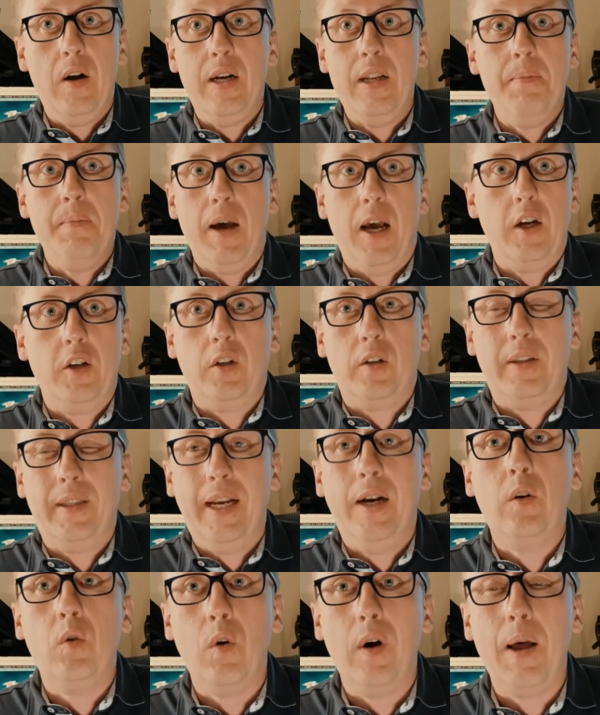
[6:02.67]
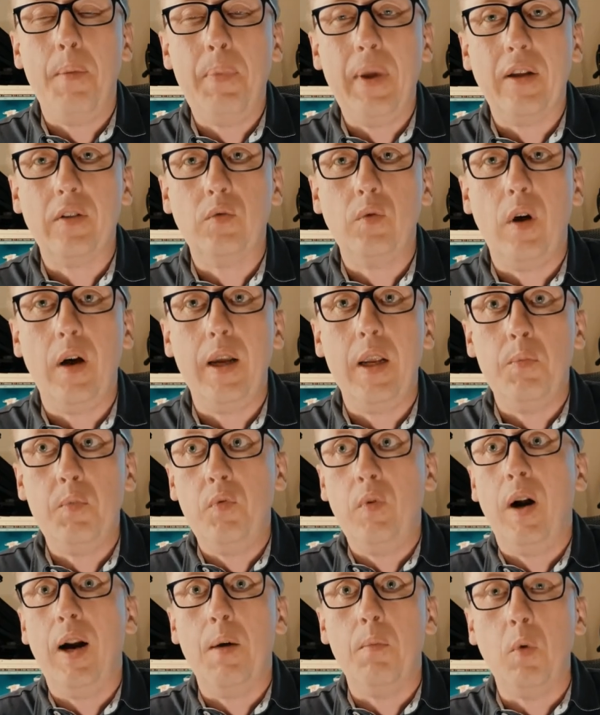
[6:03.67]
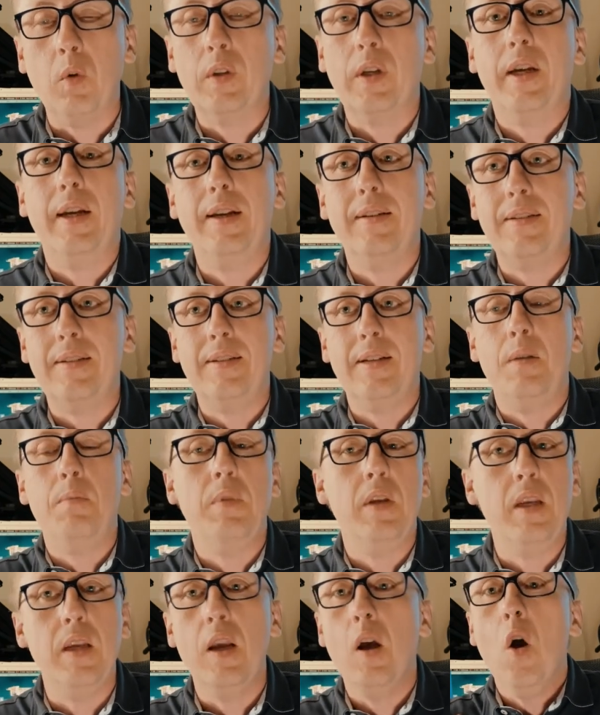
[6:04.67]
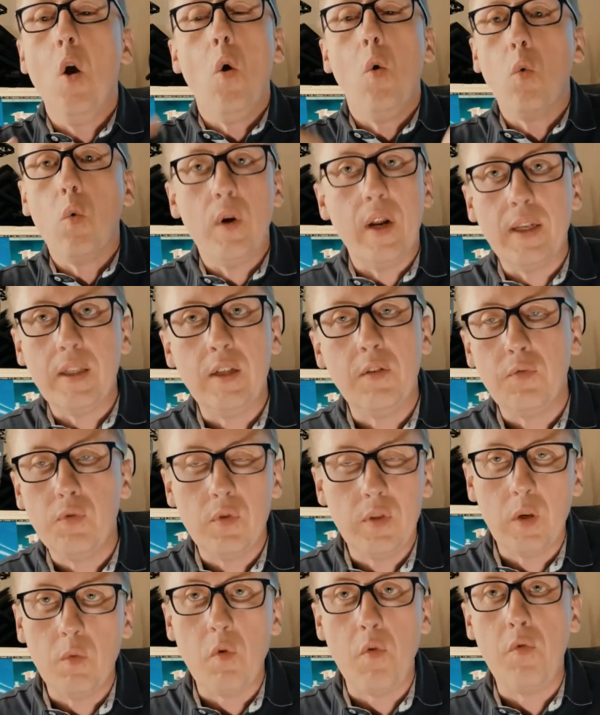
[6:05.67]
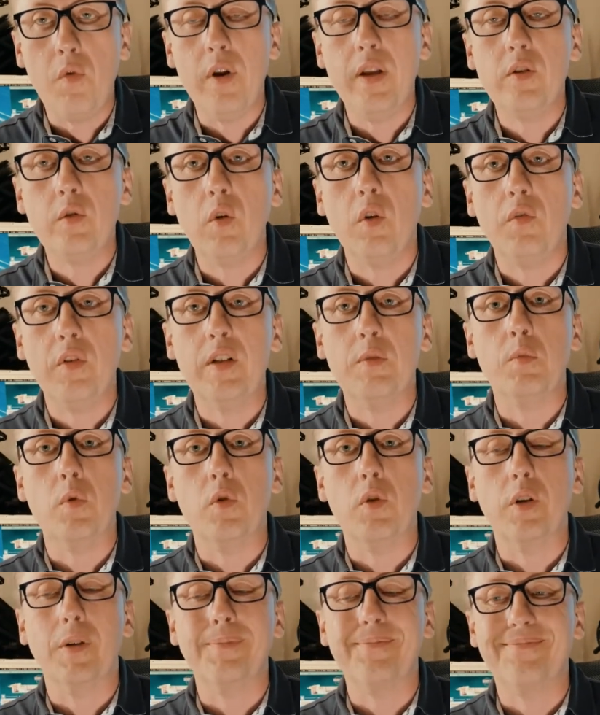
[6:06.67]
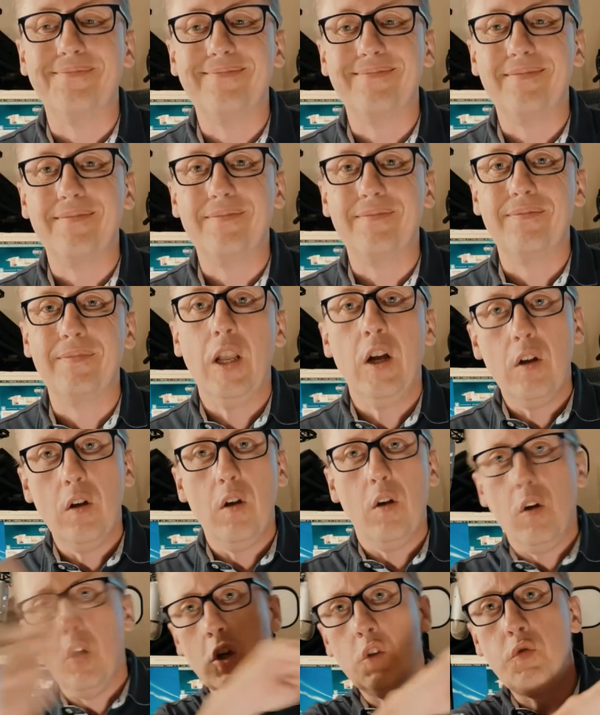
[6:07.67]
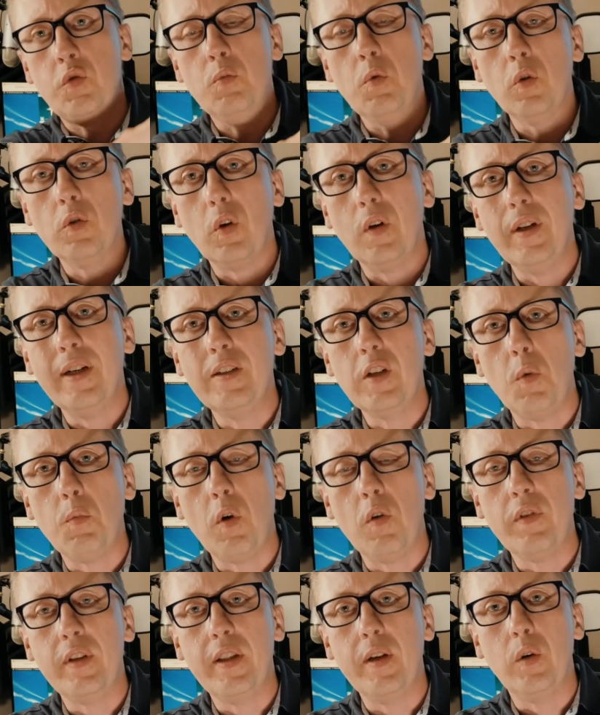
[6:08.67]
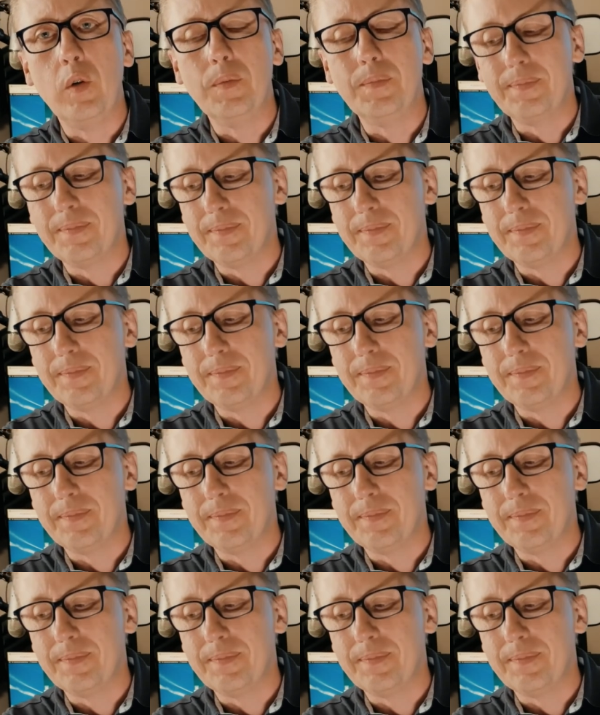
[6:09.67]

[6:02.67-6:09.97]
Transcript: euh, l'image telle qu'on l'aperçoit et pouvoir la montrer à ses amis ou la diffuser, vous voulez, sur Facebook. Euh, je vous montre un exemple en vidéo.